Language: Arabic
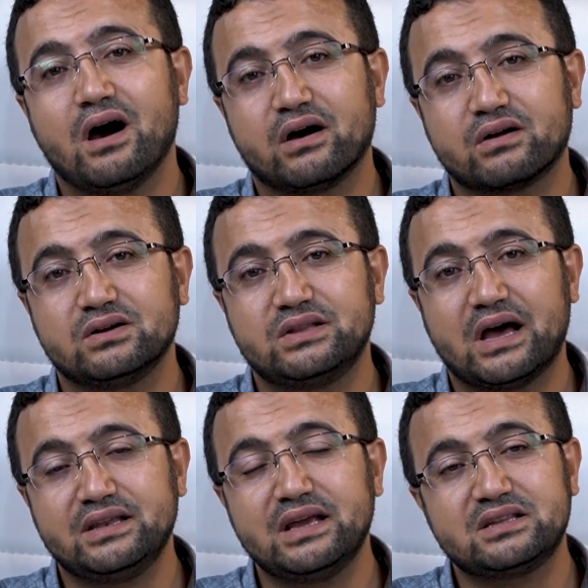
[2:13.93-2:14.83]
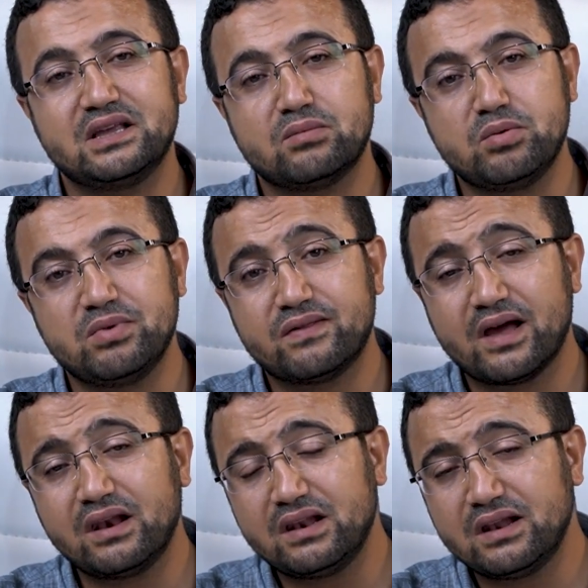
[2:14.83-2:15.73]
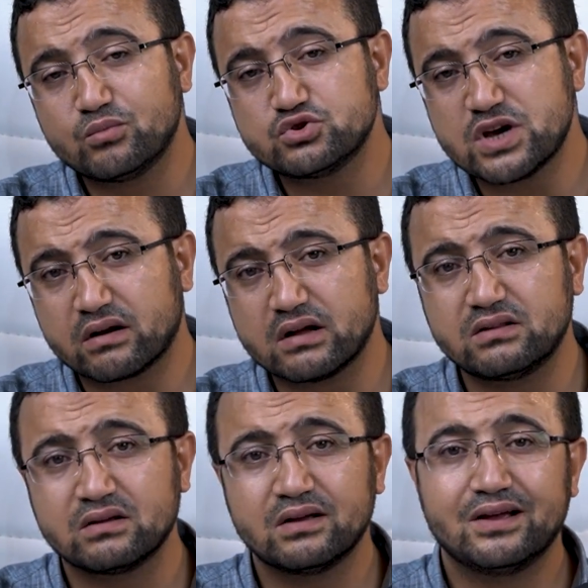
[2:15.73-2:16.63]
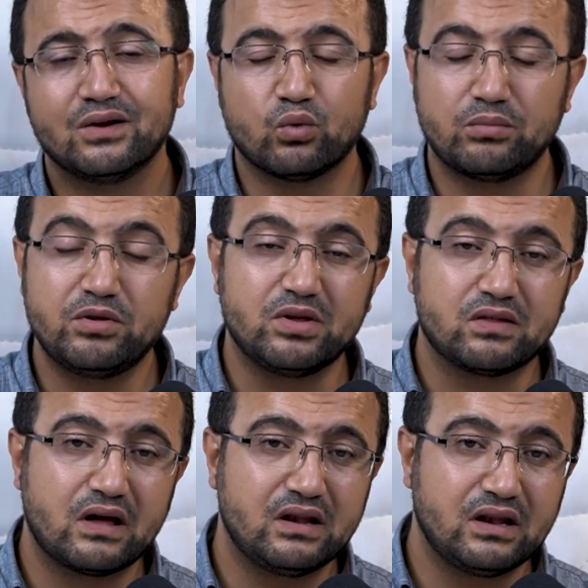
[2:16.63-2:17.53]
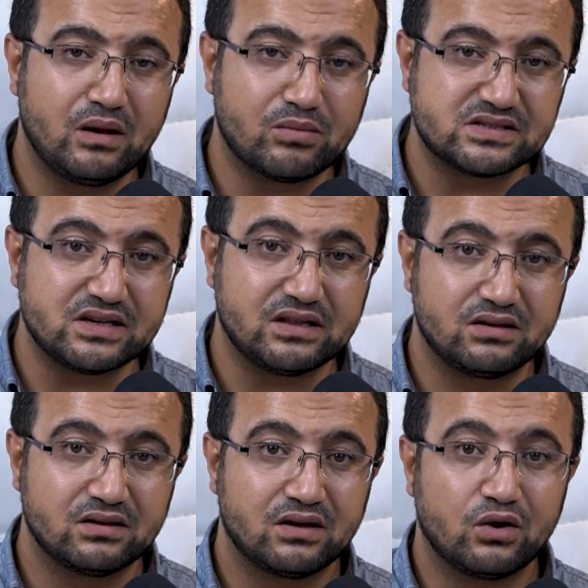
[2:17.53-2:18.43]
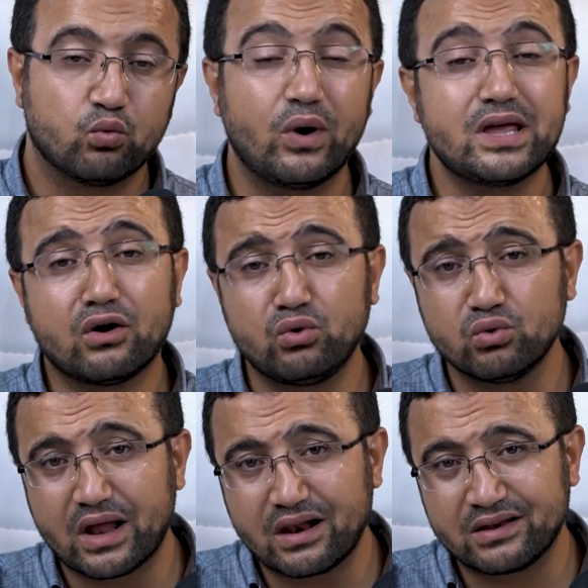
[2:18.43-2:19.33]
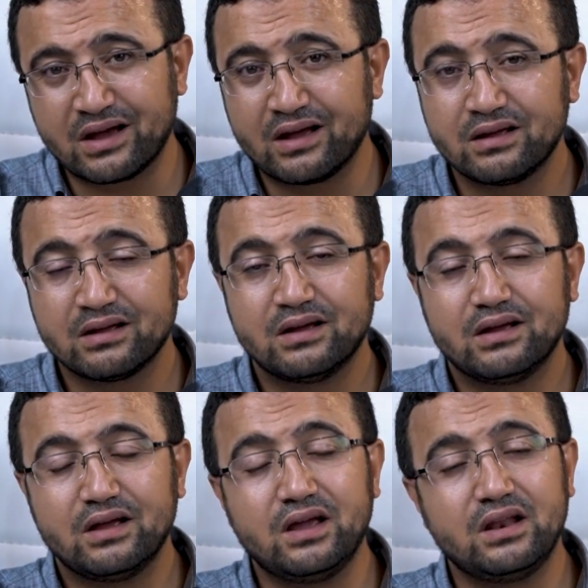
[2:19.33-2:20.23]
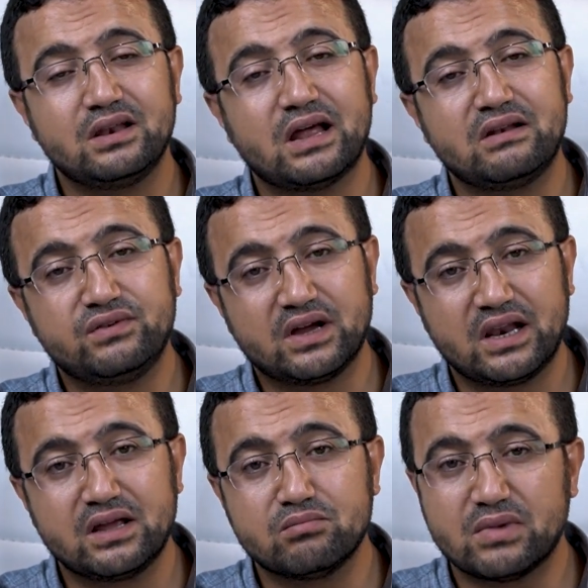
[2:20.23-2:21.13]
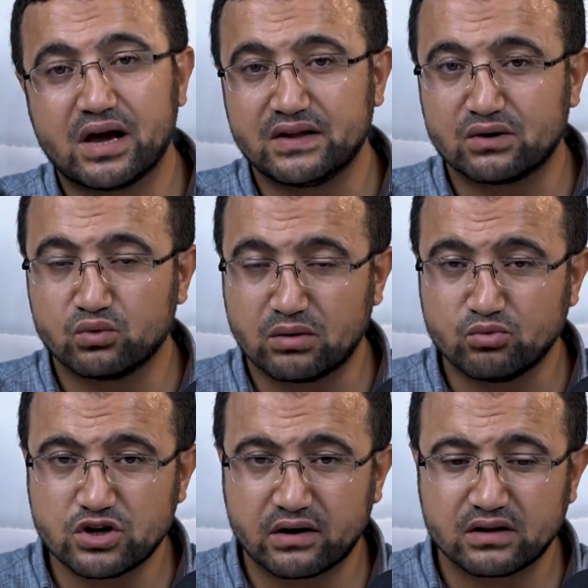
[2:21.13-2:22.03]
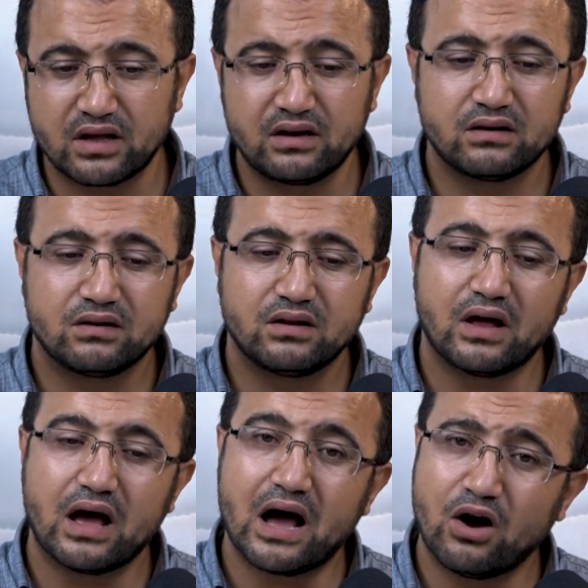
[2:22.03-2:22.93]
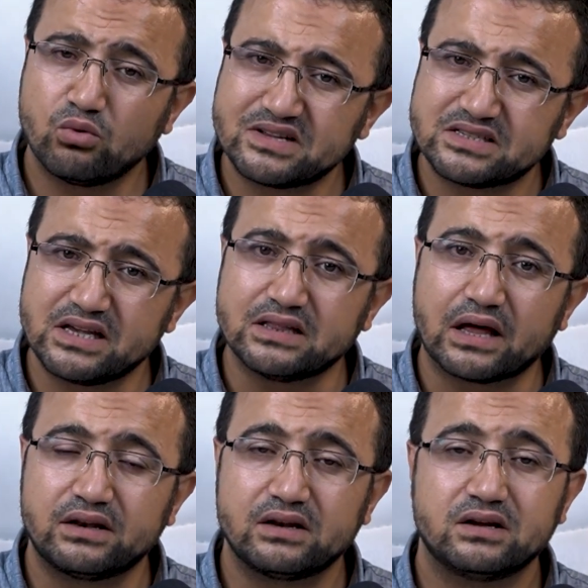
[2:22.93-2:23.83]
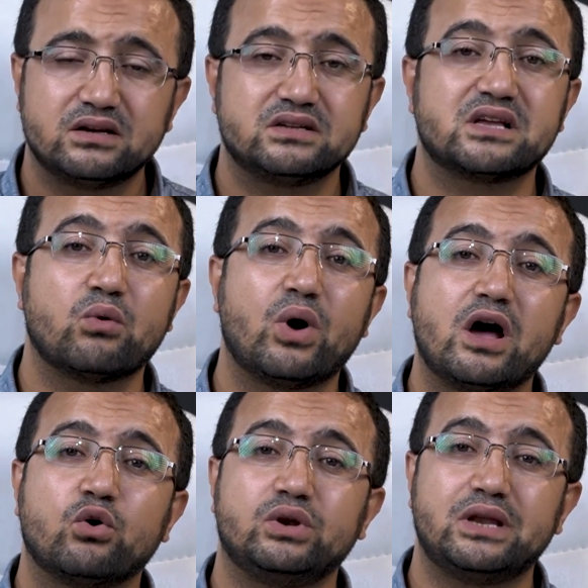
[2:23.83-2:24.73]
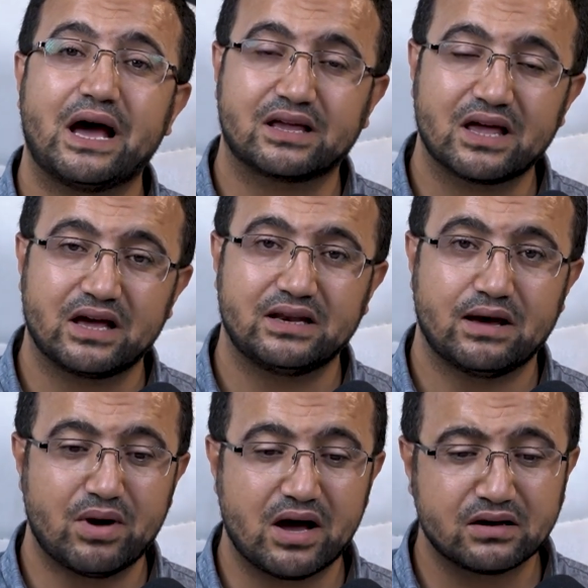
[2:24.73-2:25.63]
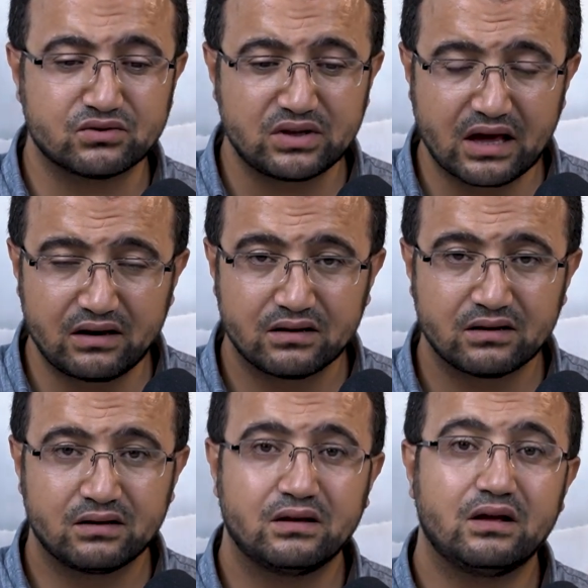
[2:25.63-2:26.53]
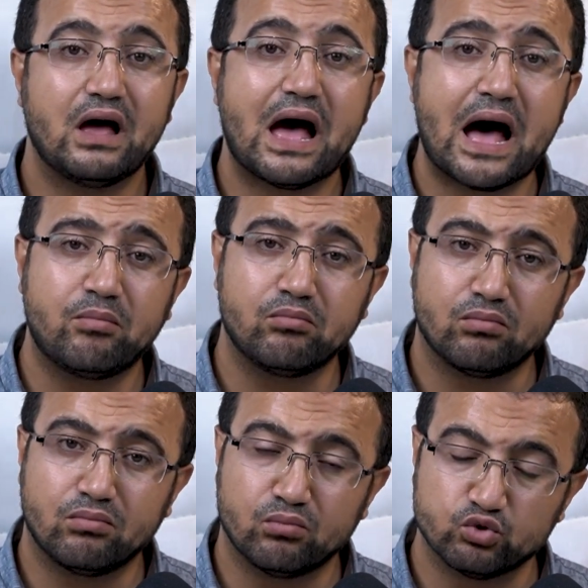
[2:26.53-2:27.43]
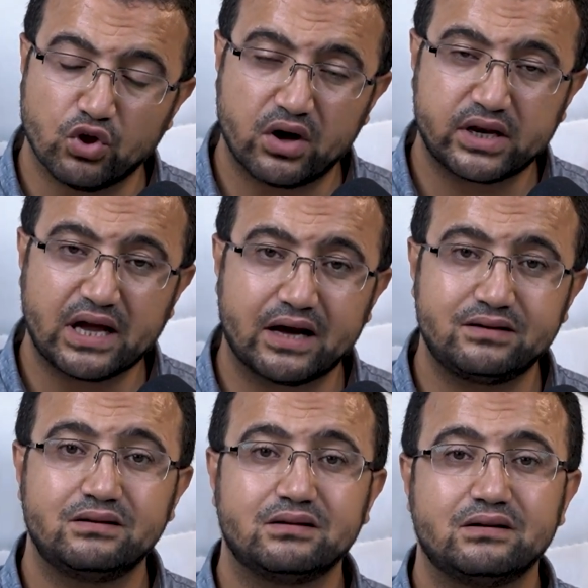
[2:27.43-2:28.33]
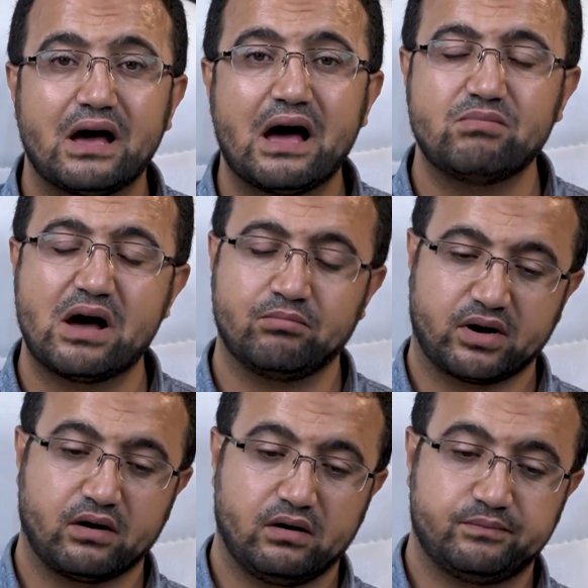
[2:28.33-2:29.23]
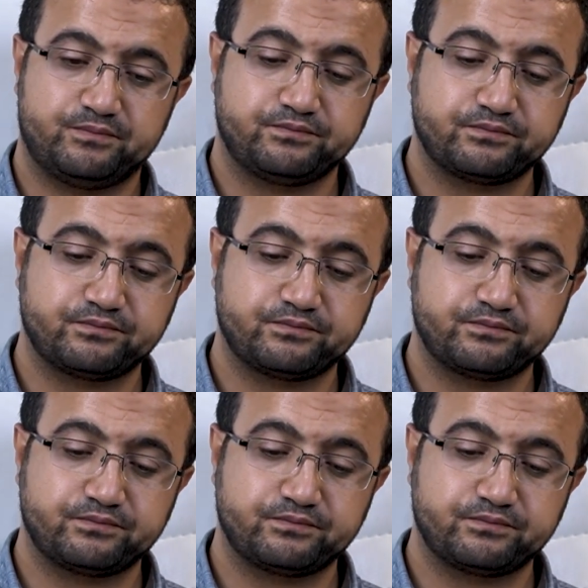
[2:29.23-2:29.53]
اراد ان ياتي بمثال للمجرد وبمثال للمزيد ويقول لنا ان الفعل اما ان يكون مجردا او مزيدا سواء اكان ماضيا ام مضارعا ام امرا